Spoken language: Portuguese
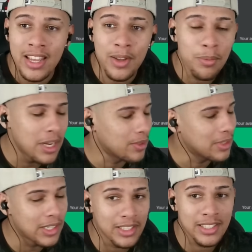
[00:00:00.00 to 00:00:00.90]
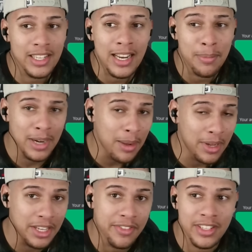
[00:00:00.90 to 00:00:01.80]
E, mano, o canal desse cara é brabo,
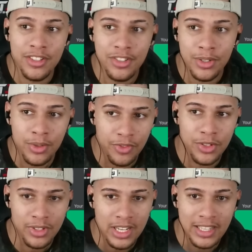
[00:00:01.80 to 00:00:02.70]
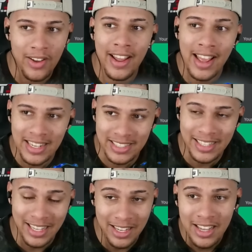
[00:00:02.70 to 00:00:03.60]
a gente vai assistir o vídeo dele, dar uma
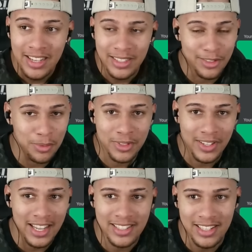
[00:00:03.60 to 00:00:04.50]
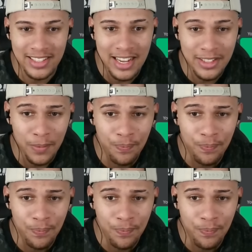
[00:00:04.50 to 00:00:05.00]
reagida aí. Vocês vão me dizer o que, que vocês acham.